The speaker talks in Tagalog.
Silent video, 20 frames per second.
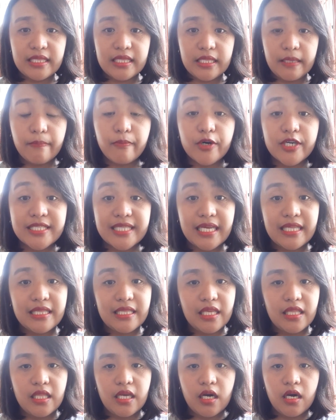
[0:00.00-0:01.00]

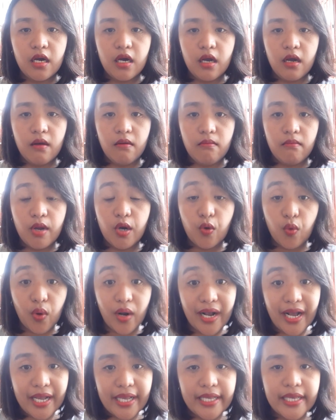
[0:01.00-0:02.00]
importante ng
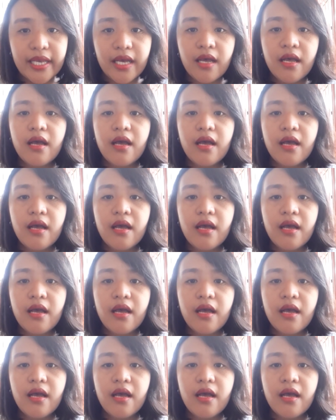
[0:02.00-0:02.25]
malunggay